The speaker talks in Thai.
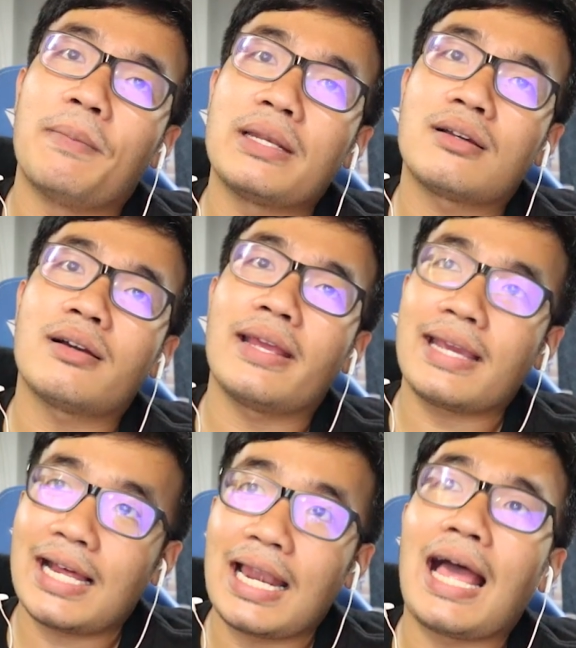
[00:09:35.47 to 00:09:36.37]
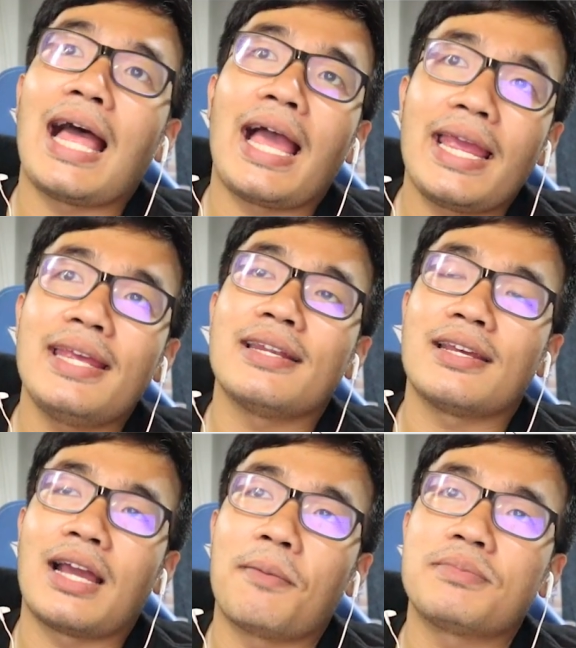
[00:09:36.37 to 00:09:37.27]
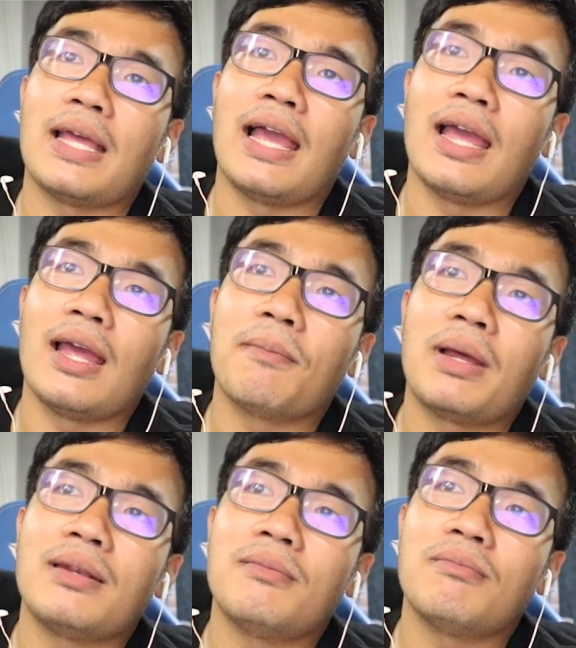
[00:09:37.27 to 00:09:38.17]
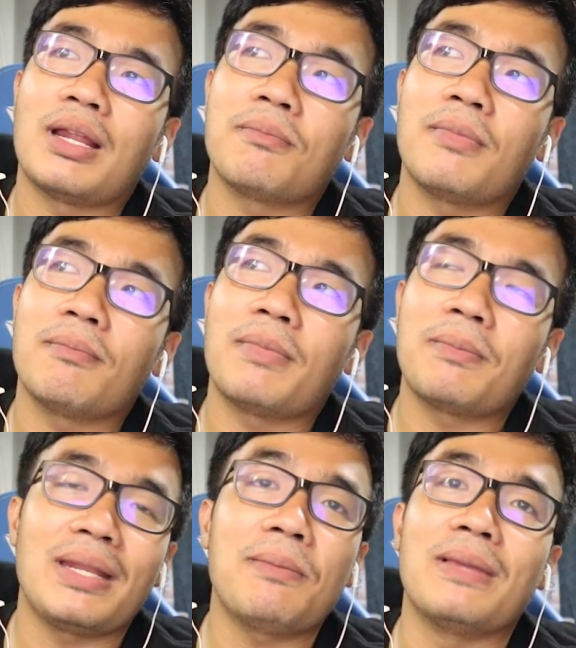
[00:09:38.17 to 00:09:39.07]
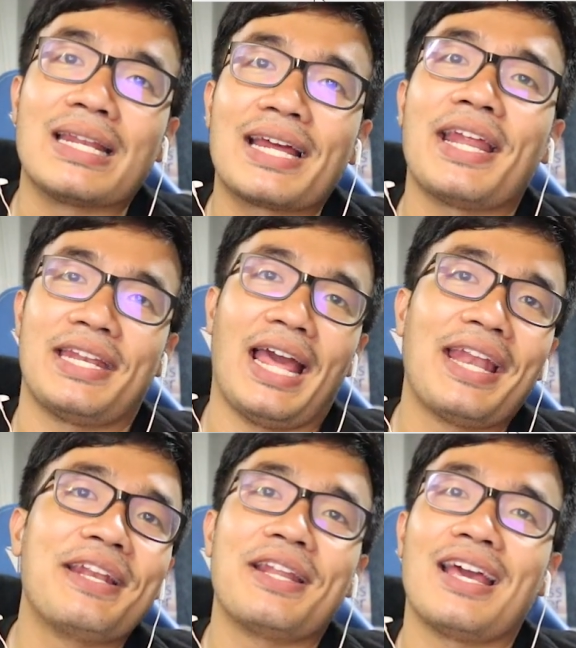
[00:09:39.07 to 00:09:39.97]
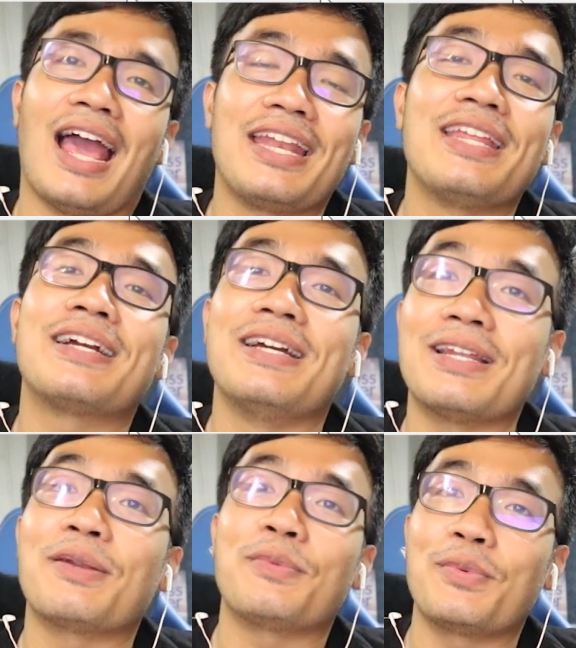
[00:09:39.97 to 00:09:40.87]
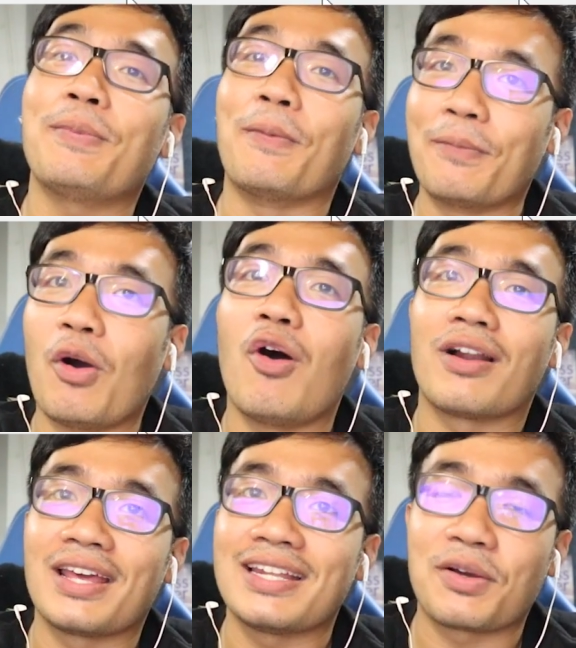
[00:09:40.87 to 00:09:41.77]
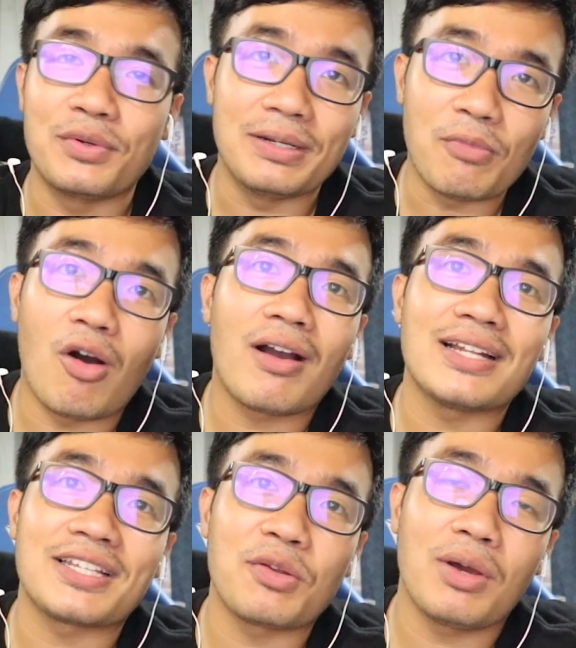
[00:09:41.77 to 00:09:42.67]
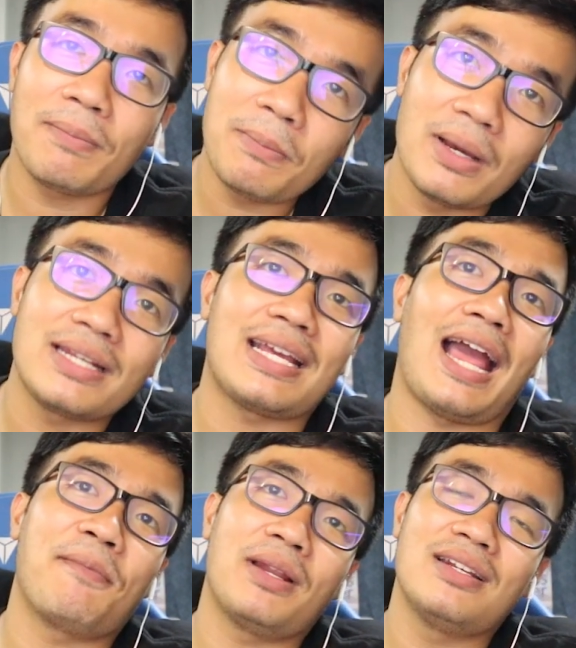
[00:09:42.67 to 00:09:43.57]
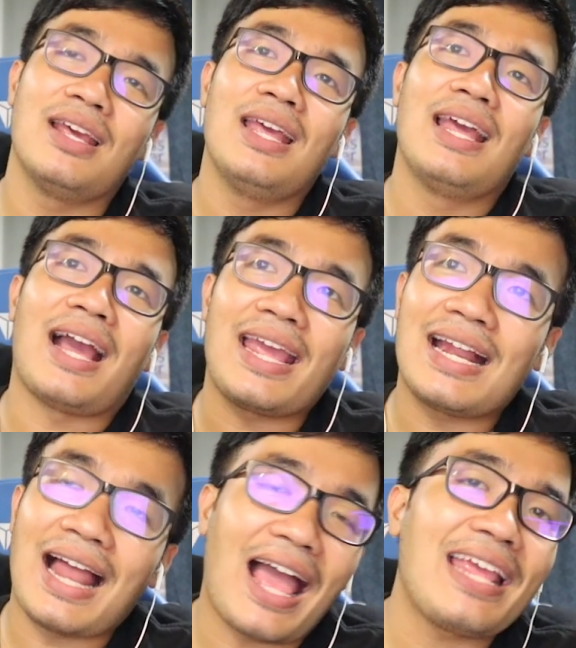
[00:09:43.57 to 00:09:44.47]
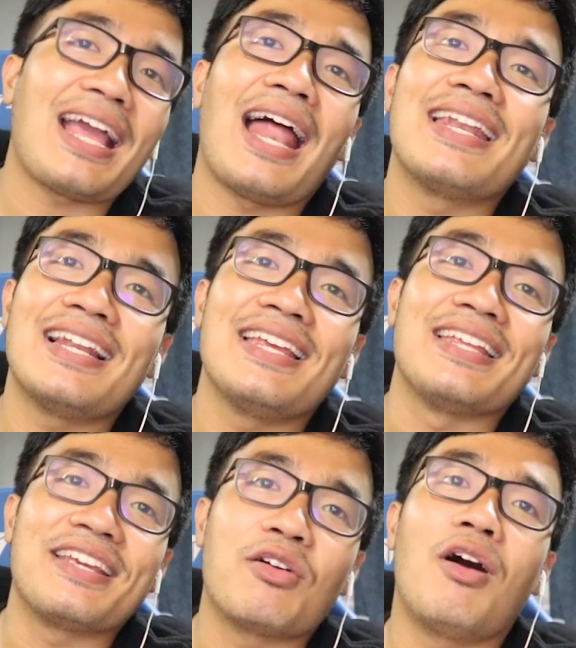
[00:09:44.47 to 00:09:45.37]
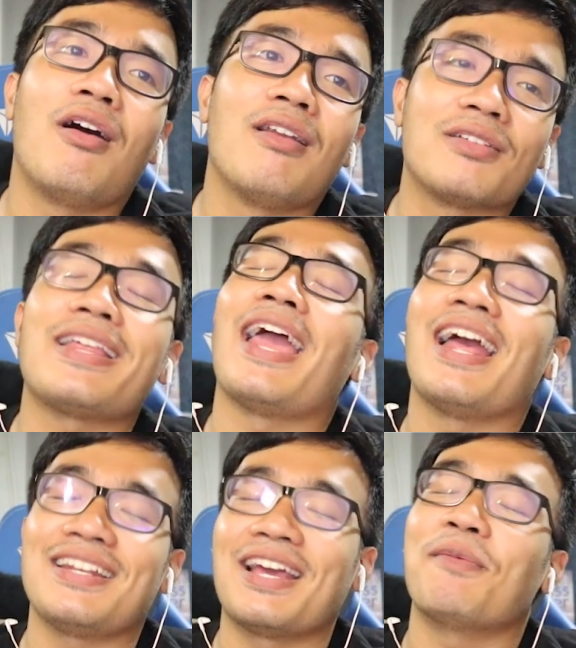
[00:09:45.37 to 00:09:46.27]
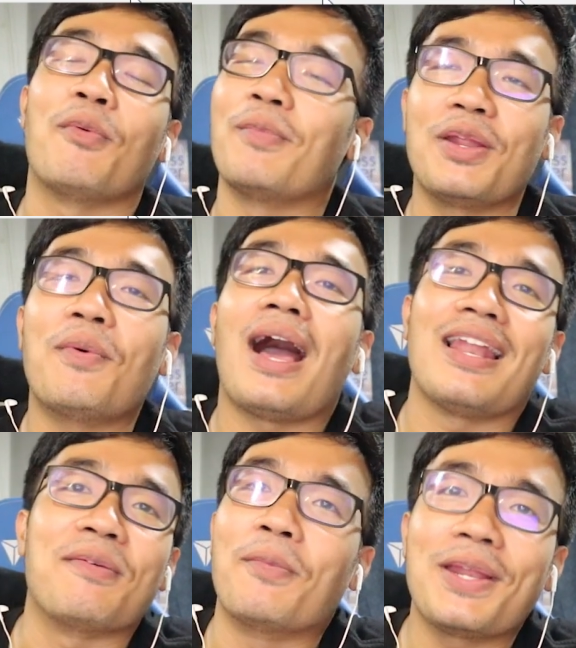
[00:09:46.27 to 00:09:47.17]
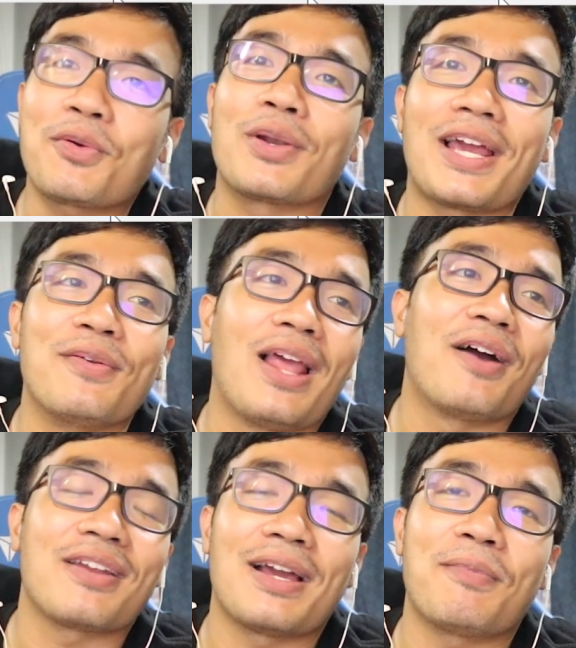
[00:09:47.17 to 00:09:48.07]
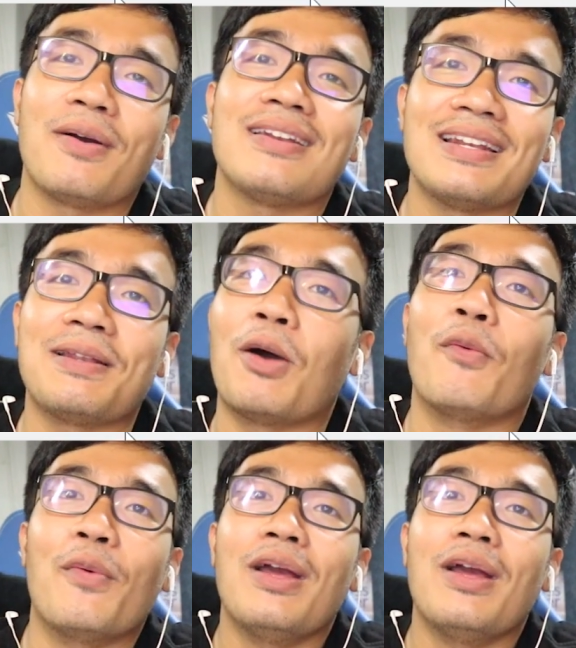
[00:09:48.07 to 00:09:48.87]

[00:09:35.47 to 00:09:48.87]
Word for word: มันก็คล้ายๆนะครับ แต่ มัน มัน มันไม่ได้เหมือนขนาดนั้นนะ อันนี้คือที่ผมมองนะฮะ แต่คนอื่นมองก็อาจจะคิดว่าเฮ้ยมันเหมือนกัน มันคล้ายๆกันอะไรอย่างนี้ก็ แล้วแต่นะครับ ผมไม่ได้ว่าอะไร ไม่ได้โกรธใครอยู่แล้วนะครับ เพราะเรา